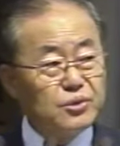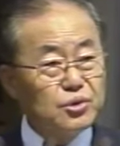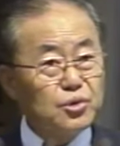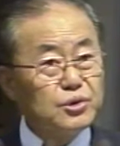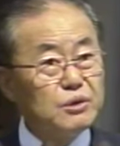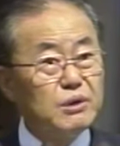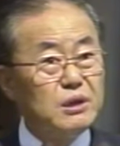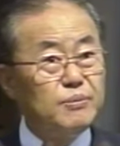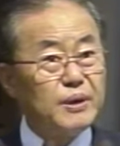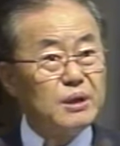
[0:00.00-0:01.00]
그
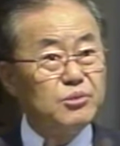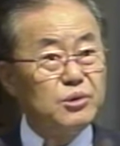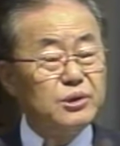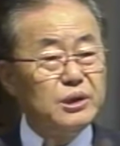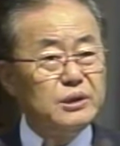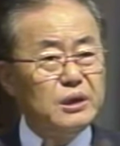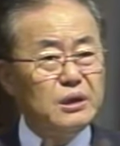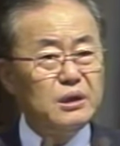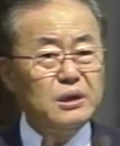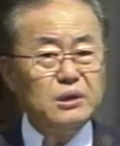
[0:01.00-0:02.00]
조상마를 바라볼
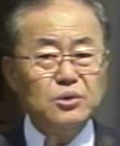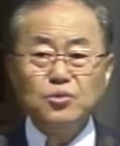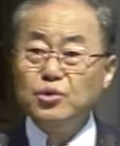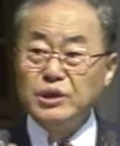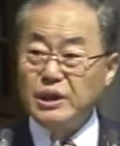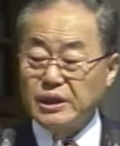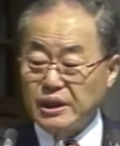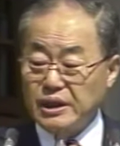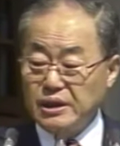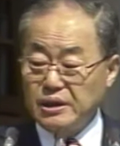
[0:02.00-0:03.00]
때에
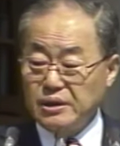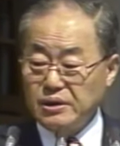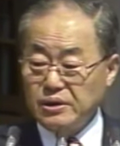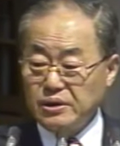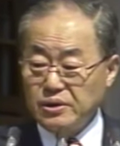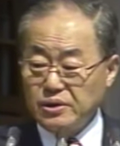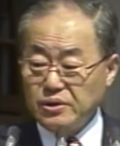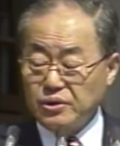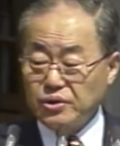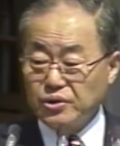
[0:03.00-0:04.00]
우리에게
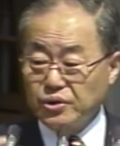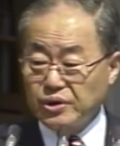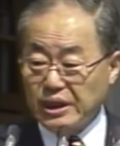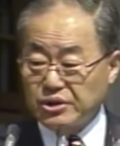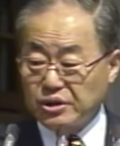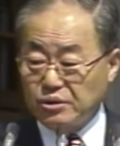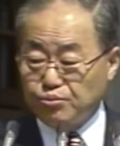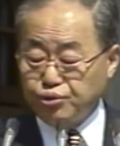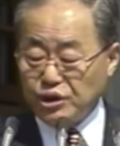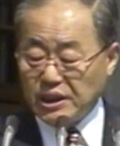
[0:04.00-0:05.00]
너도
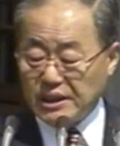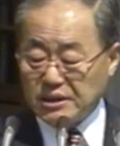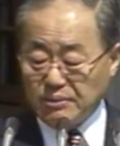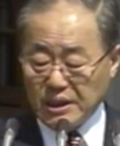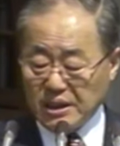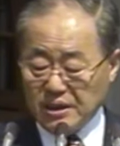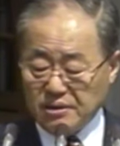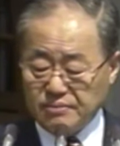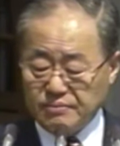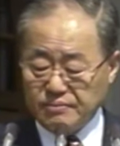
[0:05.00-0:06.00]
나처럼 부인하지 마라.
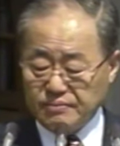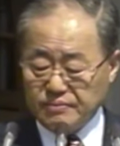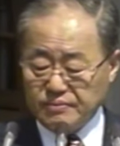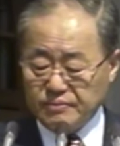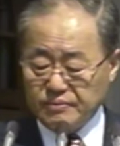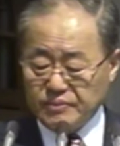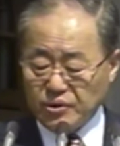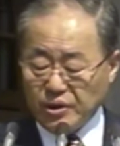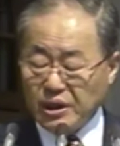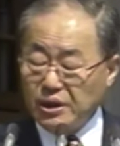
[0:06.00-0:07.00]

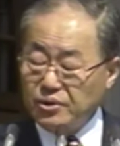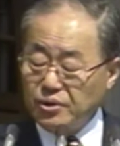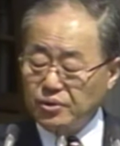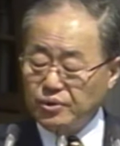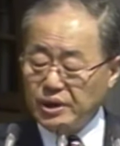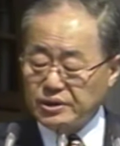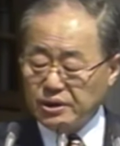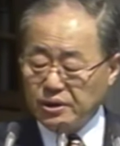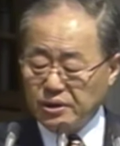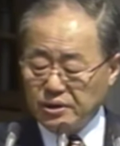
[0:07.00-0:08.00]
내가 너를
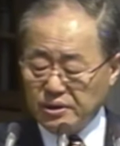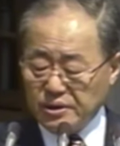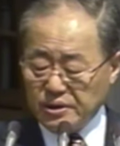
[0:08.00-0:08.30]
위해서